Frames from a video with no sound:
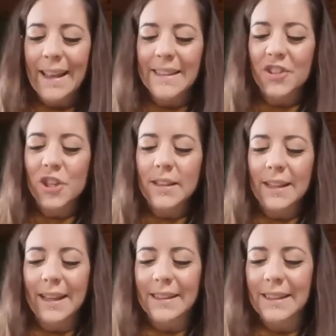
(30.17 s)
e
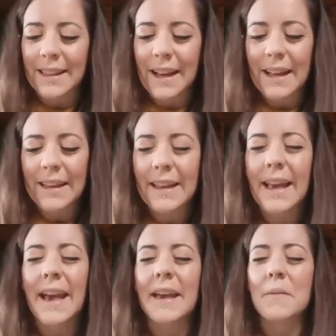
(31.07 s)
l'adiacente cattedrale
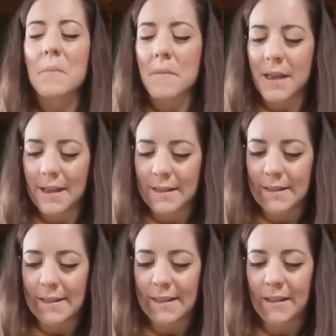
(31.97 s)
è
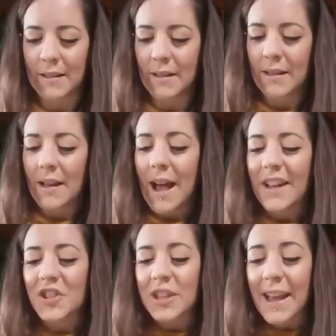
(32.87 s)
immensa.
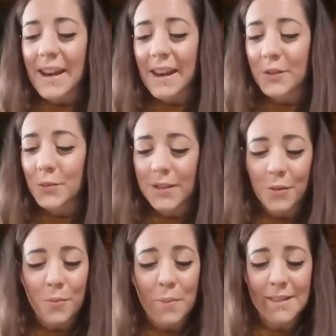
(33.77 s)
A girarla tutta
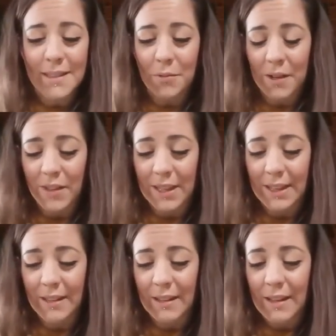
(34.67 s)
non basta una
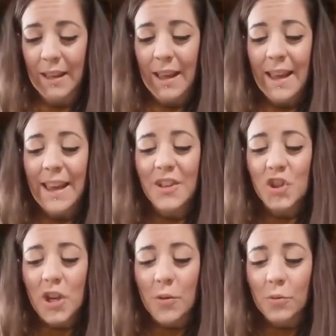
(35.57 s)
vita. E
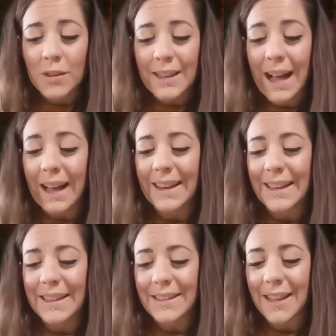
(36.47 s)
c'è un tale
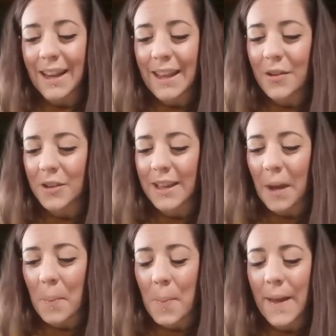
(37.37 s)
intrico di
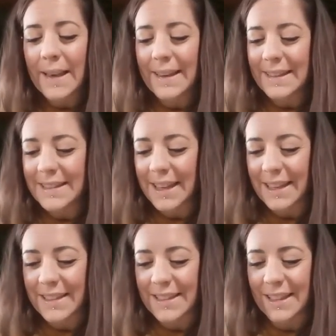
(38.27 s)
cappelle e
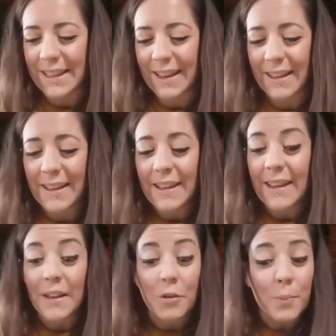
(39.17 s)
sacrestie
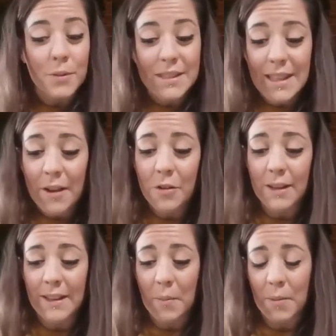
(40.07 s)
che dopo
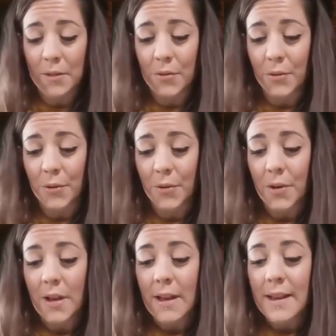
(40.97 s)
secoli di
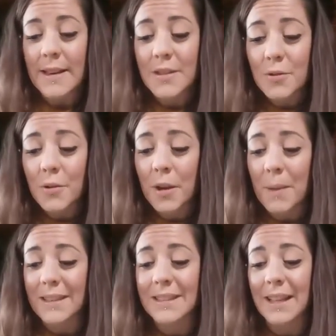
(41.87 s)
abbandono ne sono
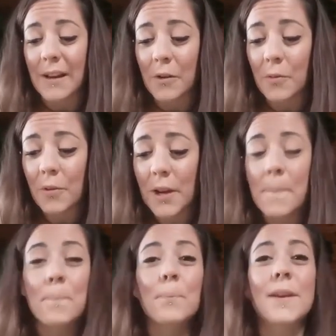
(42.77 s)
rimaste alcune
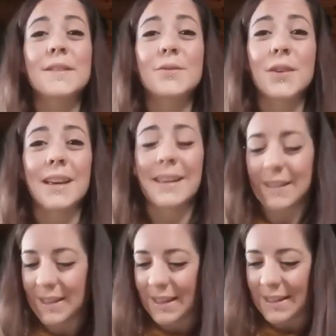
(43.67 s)
pressoché
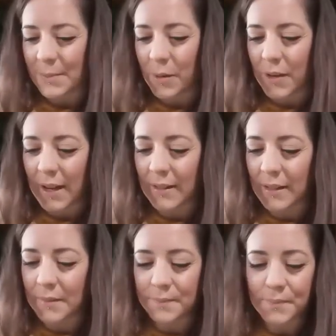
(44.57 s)

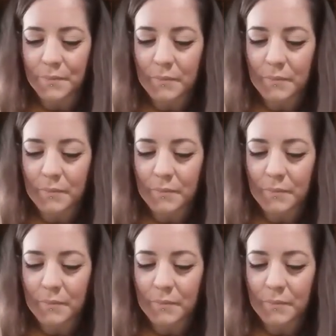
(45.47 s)
inesplorate.